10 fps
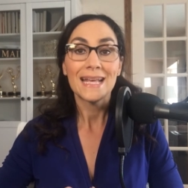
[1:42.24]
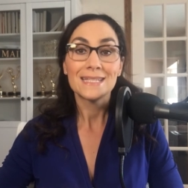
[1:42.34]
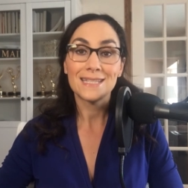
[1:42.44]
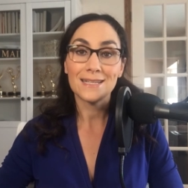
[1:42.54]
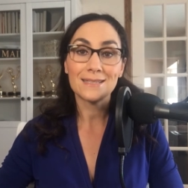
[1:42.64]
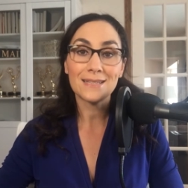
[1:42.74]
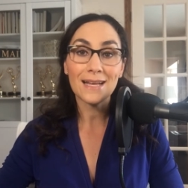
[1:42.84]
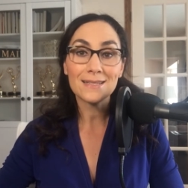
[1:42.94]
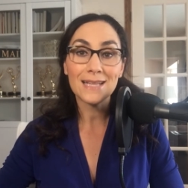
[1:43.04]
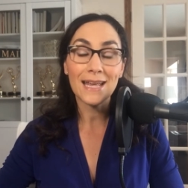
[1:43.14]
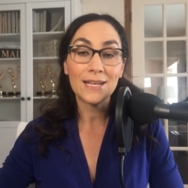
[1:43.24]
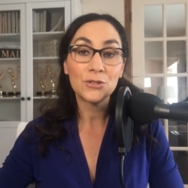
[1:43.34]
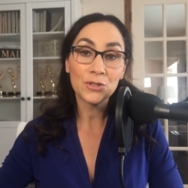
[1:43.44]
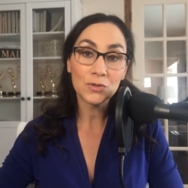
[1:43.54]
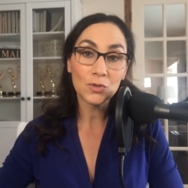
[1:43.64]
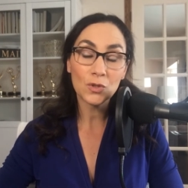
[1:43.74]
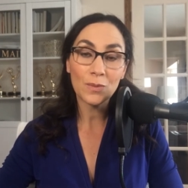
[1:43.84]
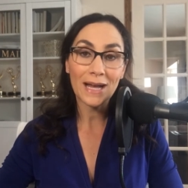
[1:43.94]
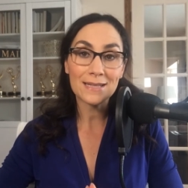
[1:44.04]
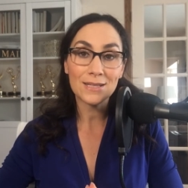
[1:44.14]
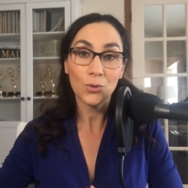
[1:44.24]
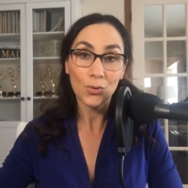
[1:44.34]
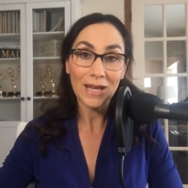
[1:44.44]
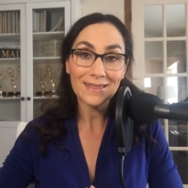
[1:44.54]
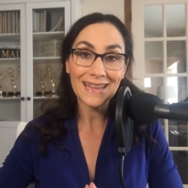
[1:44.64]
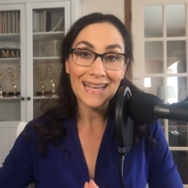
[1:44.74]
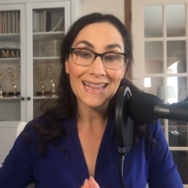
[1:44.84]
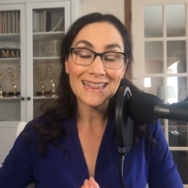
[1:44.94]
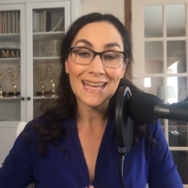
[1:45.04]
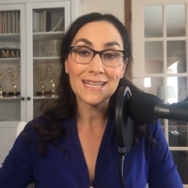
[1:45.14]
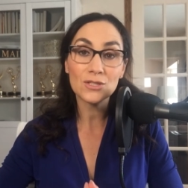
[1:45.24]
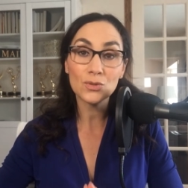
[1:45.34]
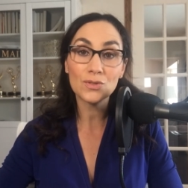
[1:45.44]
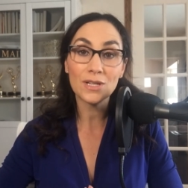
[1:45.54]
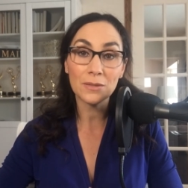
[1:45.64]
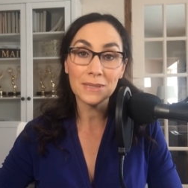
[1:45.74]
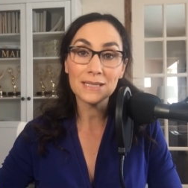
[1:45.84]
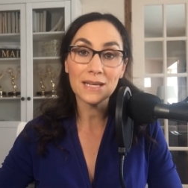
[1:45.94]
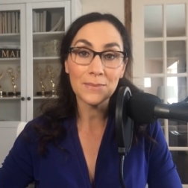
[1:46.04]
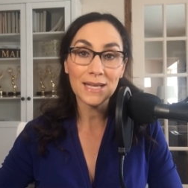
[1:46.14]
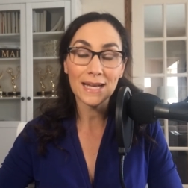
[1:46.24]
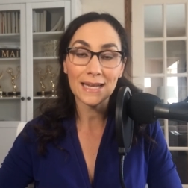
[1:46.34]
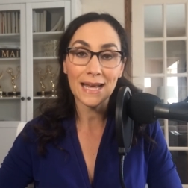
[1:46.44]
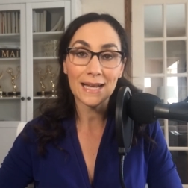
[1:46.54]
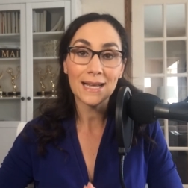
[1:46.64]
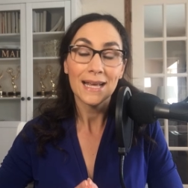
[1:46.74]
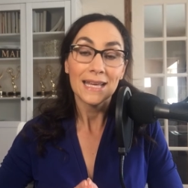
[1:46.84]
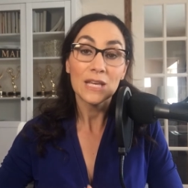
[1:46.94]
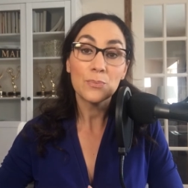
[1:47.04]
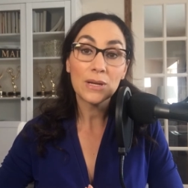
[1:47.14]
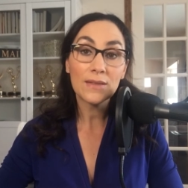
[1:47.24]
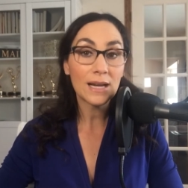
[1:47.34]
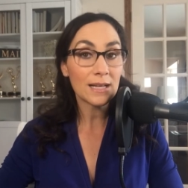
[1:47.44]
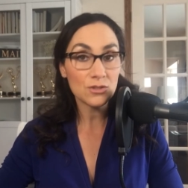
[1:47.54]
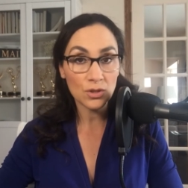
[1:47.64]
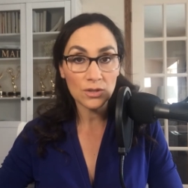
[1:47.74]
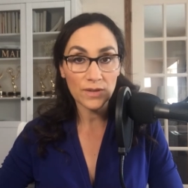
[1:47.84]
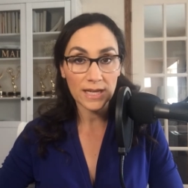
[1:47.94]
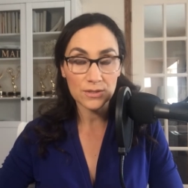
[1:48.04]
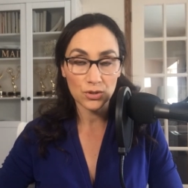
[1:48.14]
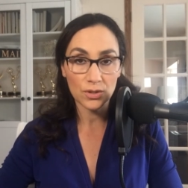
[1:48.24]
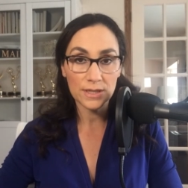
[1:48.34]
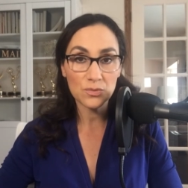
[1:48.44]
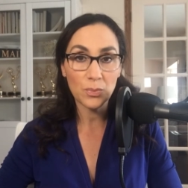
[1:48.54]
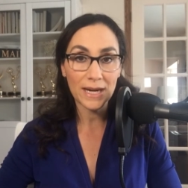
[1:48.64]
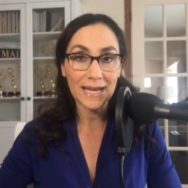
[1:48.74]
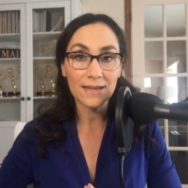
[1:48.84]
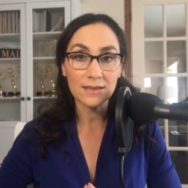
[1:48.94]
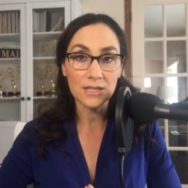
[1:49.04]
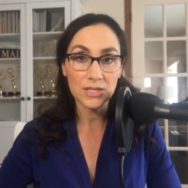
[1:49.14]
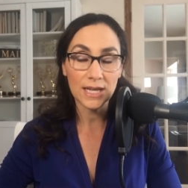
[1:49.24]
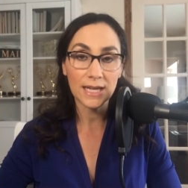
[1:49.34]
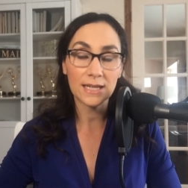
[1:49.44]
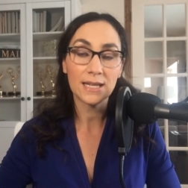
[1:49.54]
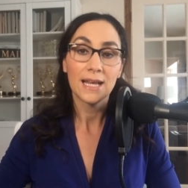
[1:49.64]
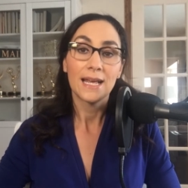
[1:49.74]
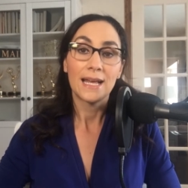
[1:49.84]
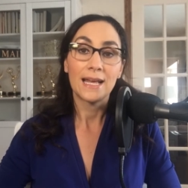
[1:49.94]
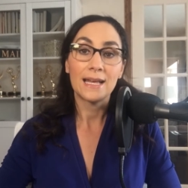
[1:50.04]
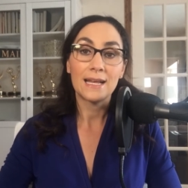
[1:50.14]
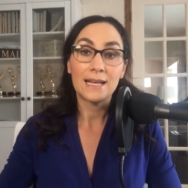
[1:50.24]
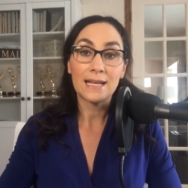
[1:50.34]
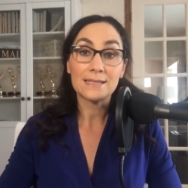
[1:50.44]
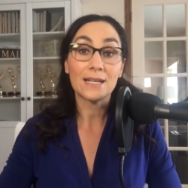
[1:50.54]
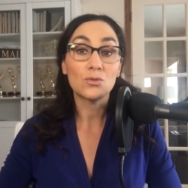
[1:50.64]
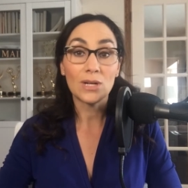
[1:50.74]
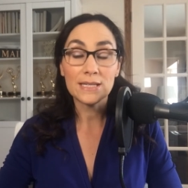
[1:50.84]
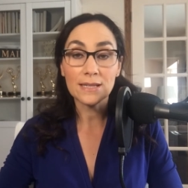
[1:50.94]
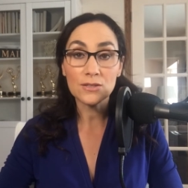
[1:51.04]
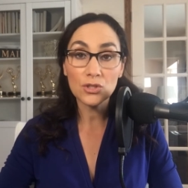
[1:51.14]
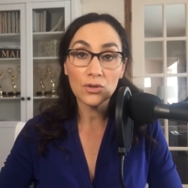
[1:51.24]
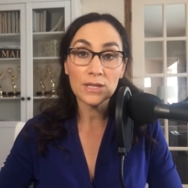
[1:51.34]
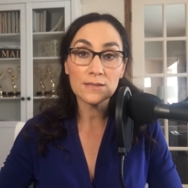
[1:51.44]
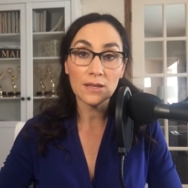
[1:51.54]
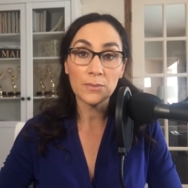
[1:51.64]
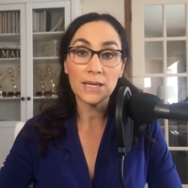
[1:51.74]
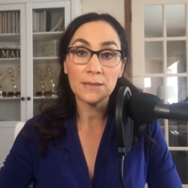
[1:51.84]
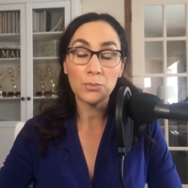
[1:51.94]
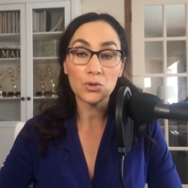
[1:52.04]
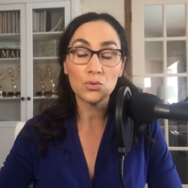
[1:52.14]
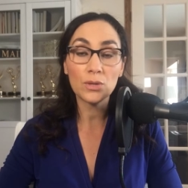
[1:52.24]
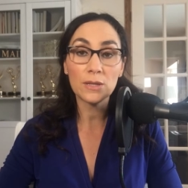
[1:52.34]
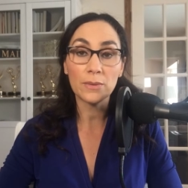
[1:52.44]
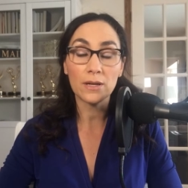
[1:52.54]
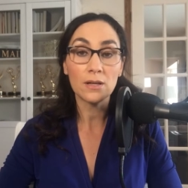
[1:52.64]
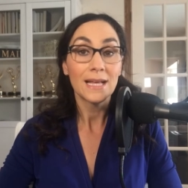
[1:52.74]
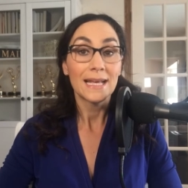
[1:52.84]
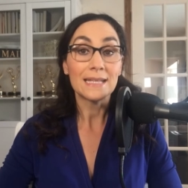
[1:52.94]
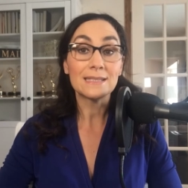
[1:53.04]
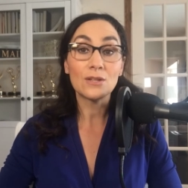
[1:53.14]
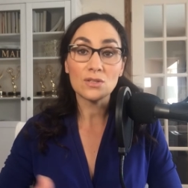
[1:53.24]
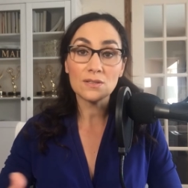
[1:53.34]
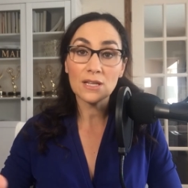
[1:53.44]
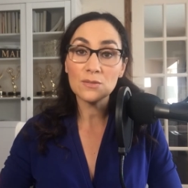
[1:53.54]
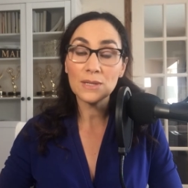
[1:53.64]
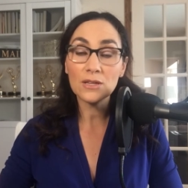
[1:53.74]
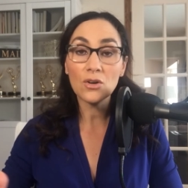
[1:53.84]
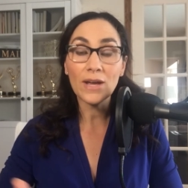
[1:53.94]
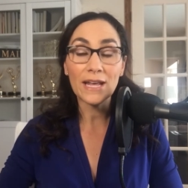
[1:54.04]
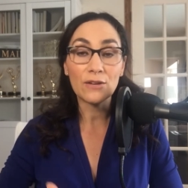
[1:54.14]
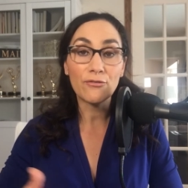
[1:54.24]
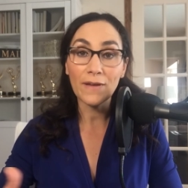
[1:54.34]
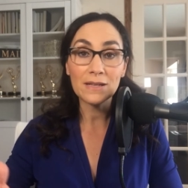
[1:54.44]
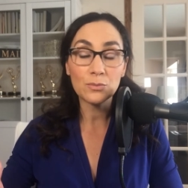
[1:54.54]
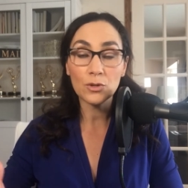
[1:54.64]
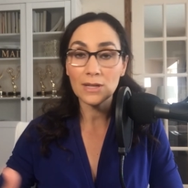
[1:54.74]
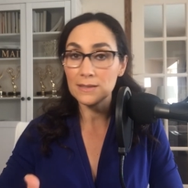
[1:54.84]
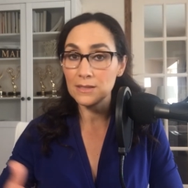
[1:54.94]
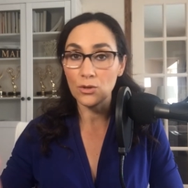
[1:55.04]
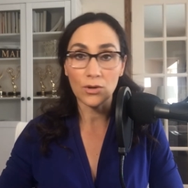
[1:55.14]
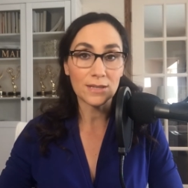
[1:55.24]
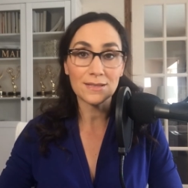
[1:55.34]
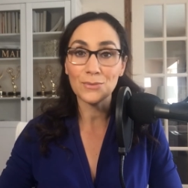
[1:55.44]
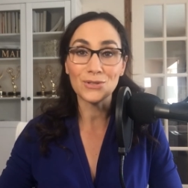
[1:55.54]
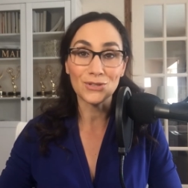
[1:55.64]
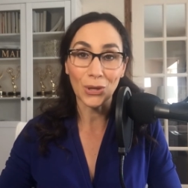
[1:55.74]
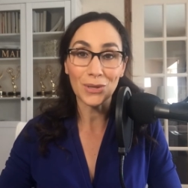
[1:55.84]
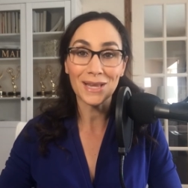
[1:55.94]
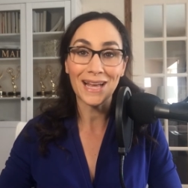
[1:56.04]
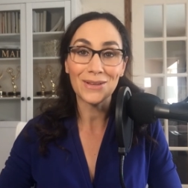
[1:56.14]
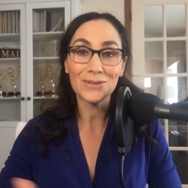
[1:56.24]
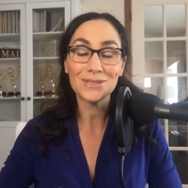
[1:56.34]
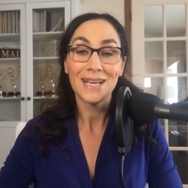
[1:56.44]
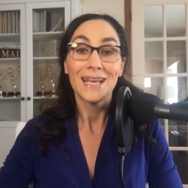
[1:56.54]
Si estás en YouTube, asegúrate de suscribirte a mi canal y prender las notificaciones para que te lleguen eh, las actualizaciones también por tu email. Y si nos estás viendo en Facebook, les digo, ahora estamos en todos lados.